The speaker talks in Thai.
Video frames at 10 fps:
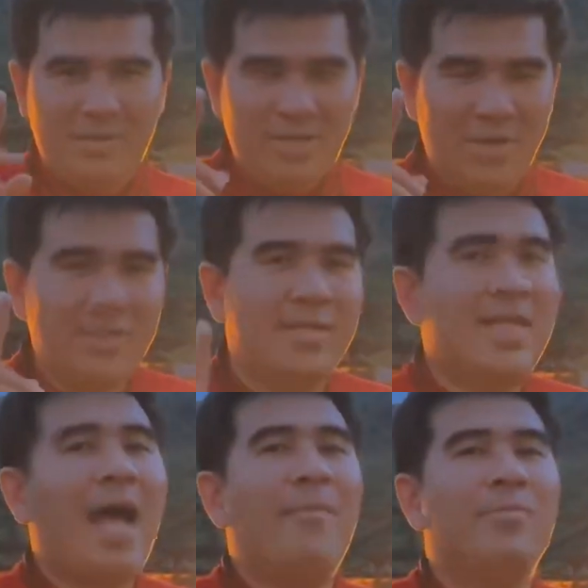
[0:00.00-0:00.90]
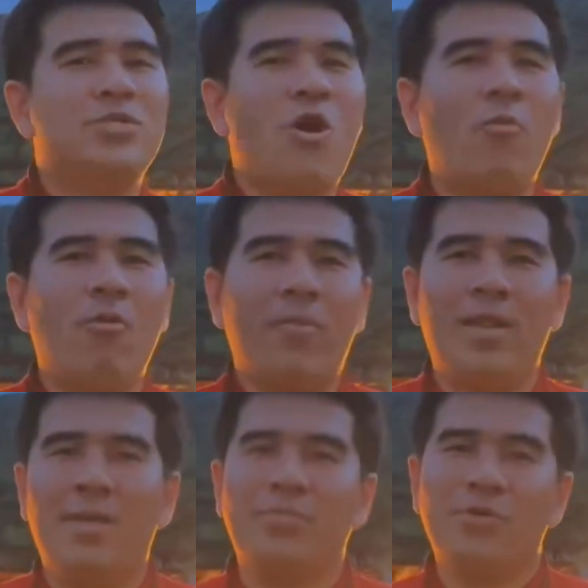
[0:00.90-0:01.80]
เดี๋ยวติดตามช่องผม
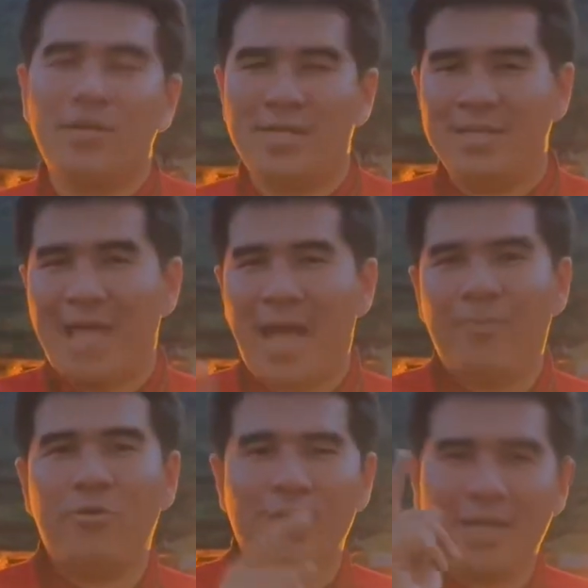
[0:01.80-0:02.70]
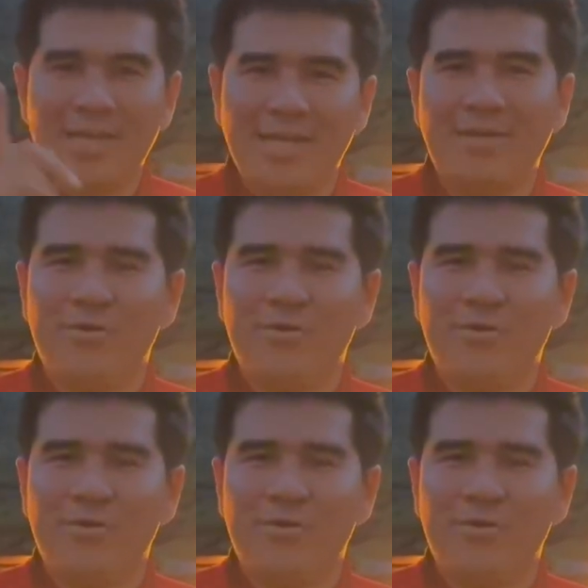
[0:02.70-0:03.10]
นะครับ กดติดตาม กดกระดิ่ง